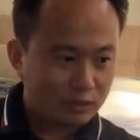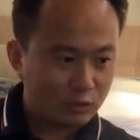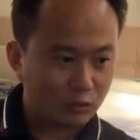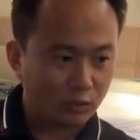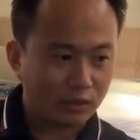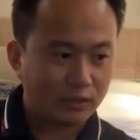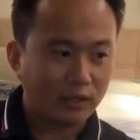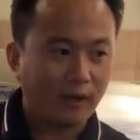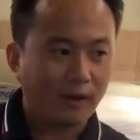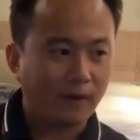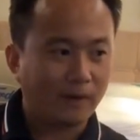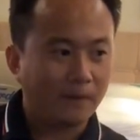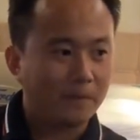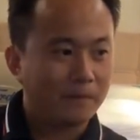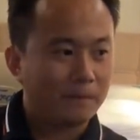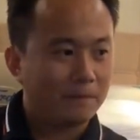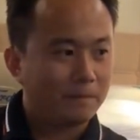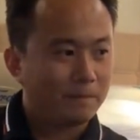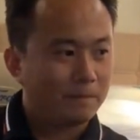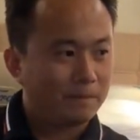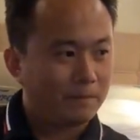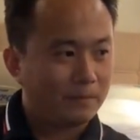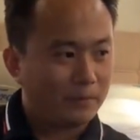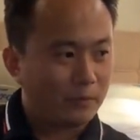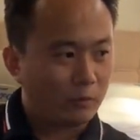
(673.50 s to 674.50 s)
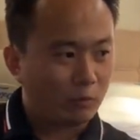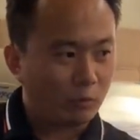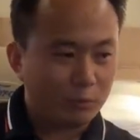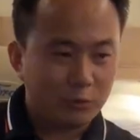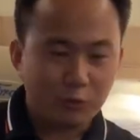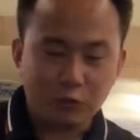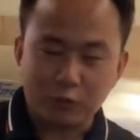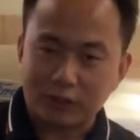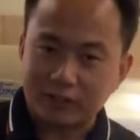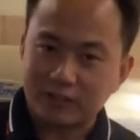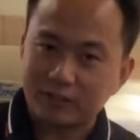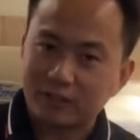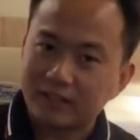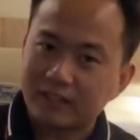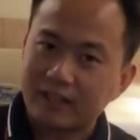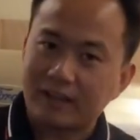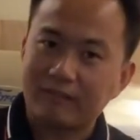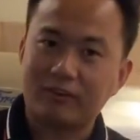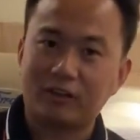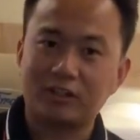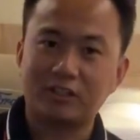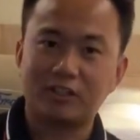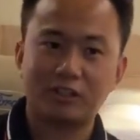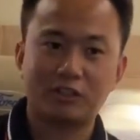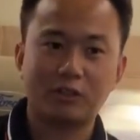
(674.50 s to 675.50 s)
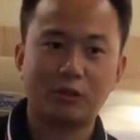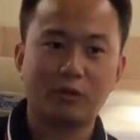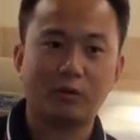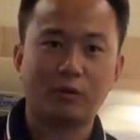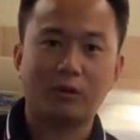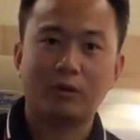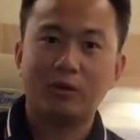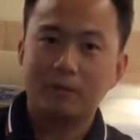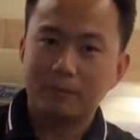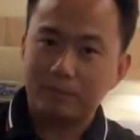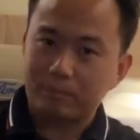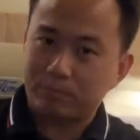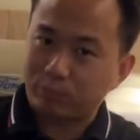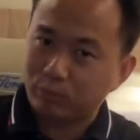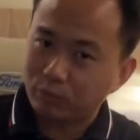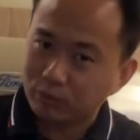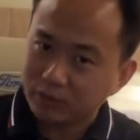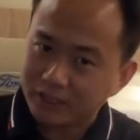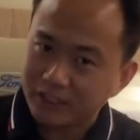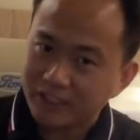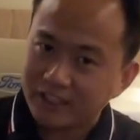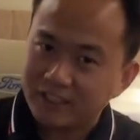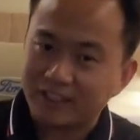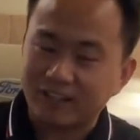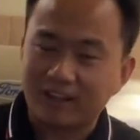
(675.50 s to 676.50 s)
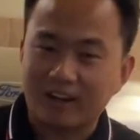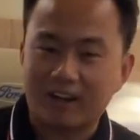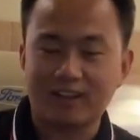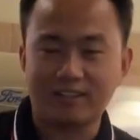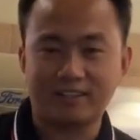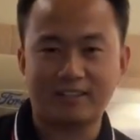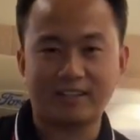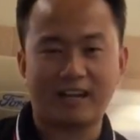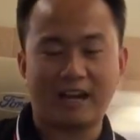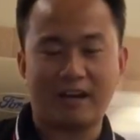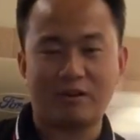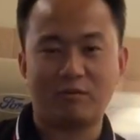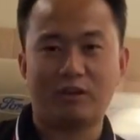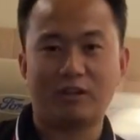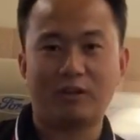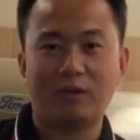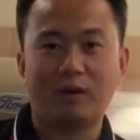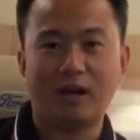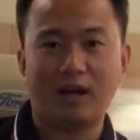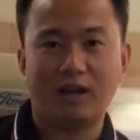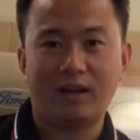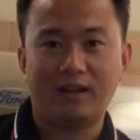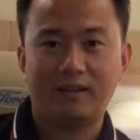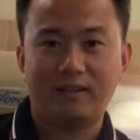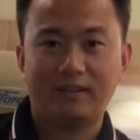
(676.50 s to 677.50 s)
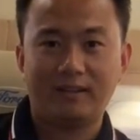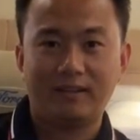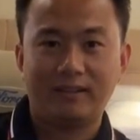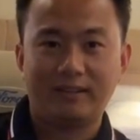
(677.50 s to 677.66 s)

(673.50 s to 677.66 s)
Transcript: 做到我们选择了一台房车之后不进行二次改装的话，